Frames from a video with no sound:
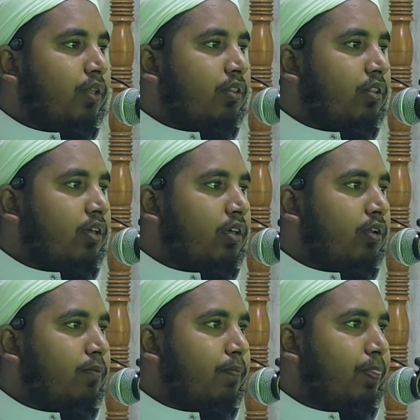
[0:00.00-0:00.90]

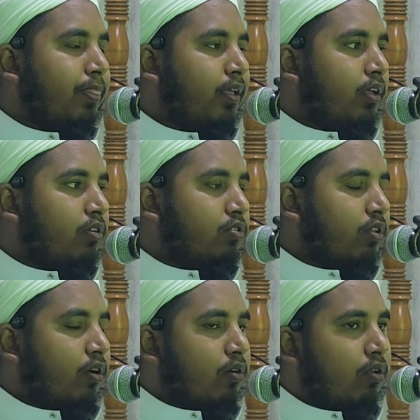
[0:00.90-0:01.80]
الدين
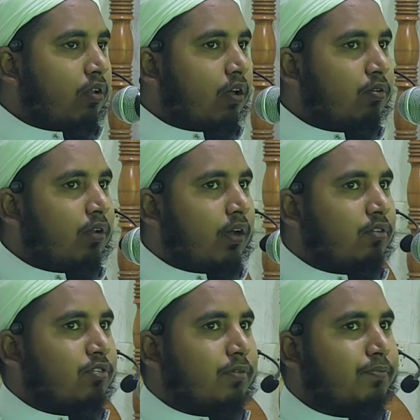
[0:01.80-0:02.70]
صدق الله
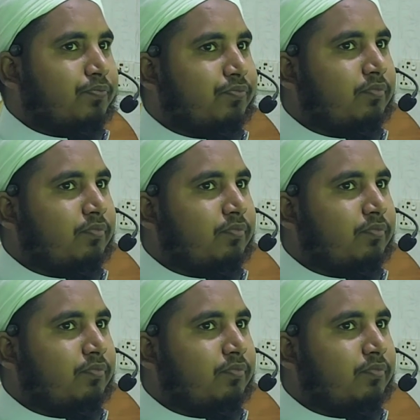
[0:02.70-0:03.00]
العظيم